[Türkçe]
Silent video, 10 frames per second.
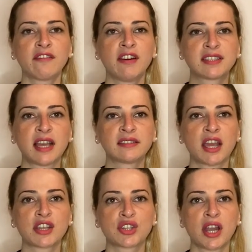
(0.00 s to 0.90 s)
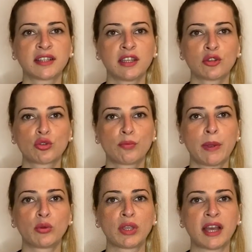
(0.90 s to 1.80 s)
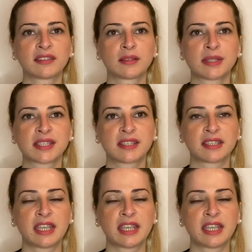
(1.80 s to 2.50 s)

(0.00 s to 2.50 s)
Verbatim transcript: vatandaşlarda şüphe uyandırması